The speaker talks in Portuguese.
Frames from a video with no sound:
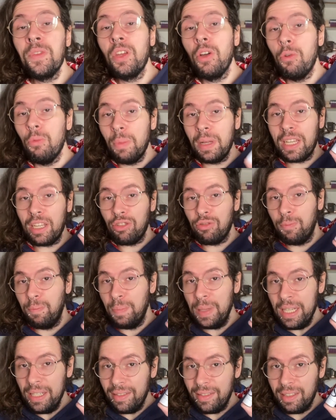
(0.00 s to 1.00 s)
Uma das
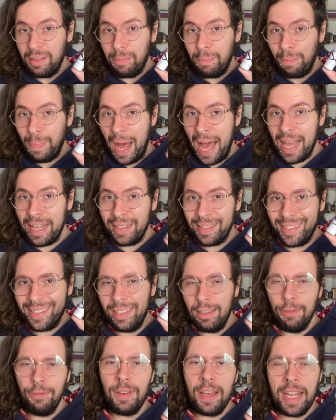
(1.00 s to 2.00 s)
principais
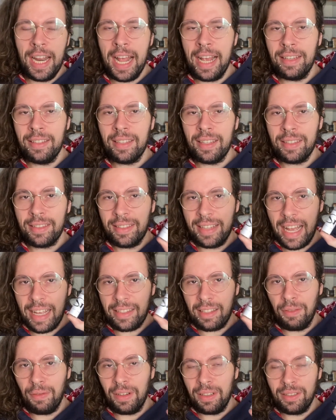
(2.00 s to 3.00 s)
diferenças
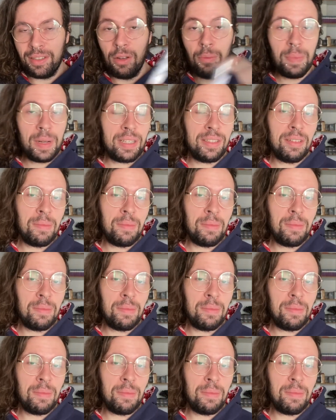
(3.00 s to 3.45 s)
dessa versão para as